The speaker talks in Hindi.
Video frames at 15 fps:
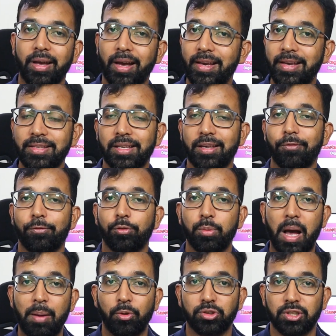कहीं से
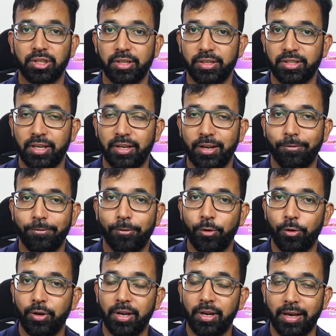तो आपको सैटरडे संडे
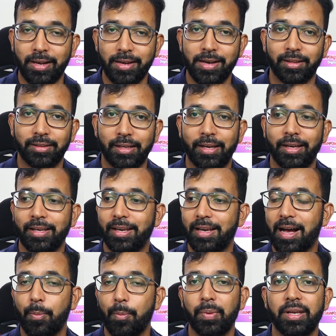फ़ोन नहीं आता है
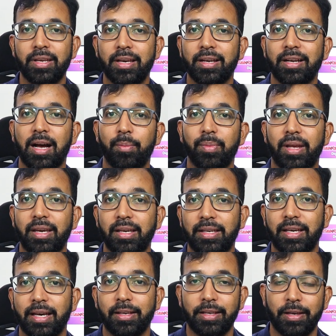कि आपने ये काम नहीं
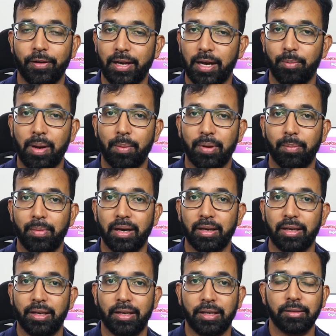किया ये काम आपका
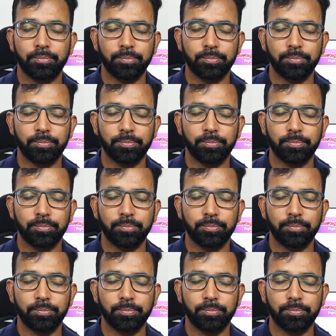बाकी